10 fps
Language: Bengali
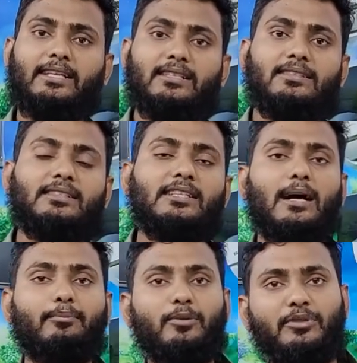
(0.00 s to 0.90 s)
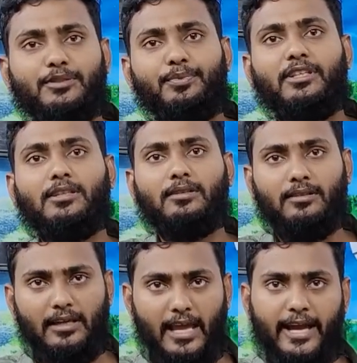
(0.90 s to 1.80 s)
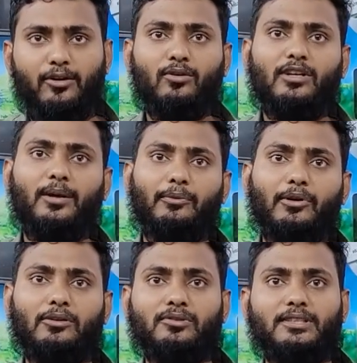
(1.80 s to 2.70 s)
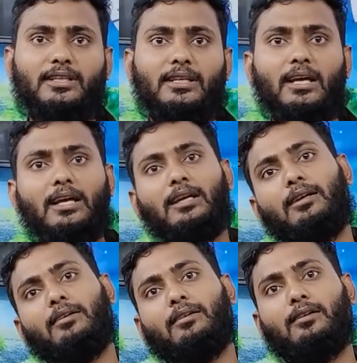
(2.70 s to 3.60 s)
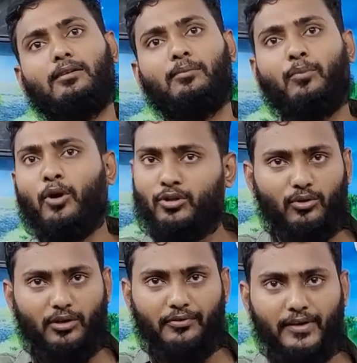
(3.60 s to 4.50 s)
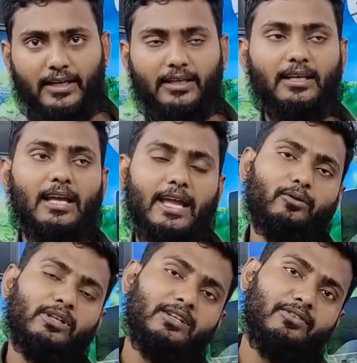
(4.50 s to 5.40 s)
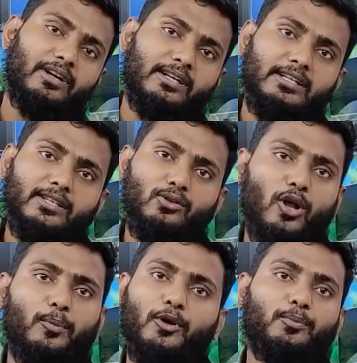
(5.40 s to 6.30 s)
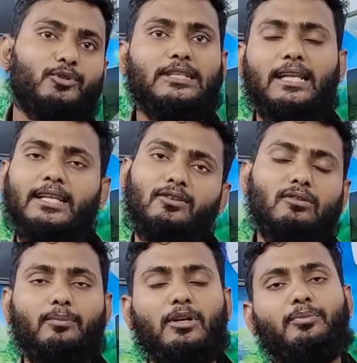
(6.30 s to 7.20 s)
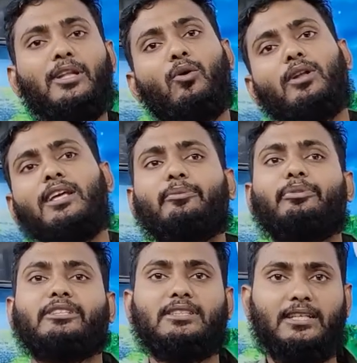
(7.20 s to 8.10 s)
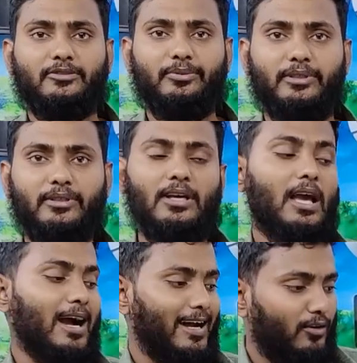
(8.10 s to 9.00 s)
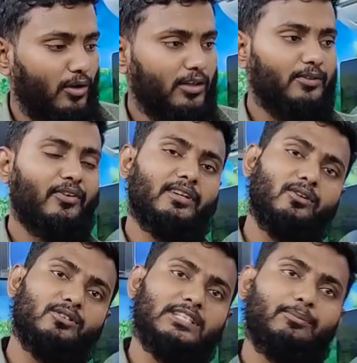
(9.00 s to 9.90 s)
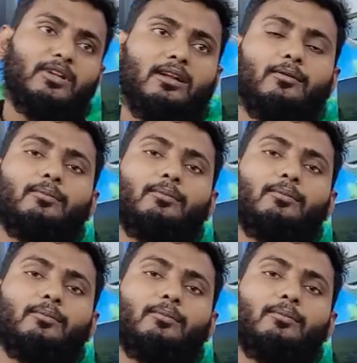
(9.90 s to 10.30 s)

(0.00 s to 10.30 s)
একটা এসি নিয়ে আপনি বিশ মিনিট এক ঘন্টা ব্যবহার করছে অনেকে রুম ঠান্ডা হয়ে গেলে তো এসি বন্ধ করে ফেলে এখন ইনভার্টার নিয়ে তো অল্প অল্প চালাইলে তো আপনার বিল অনেক বেশি আসবে বেশি আসবে আর নন ইনভার্টার হচ্ছে আপনার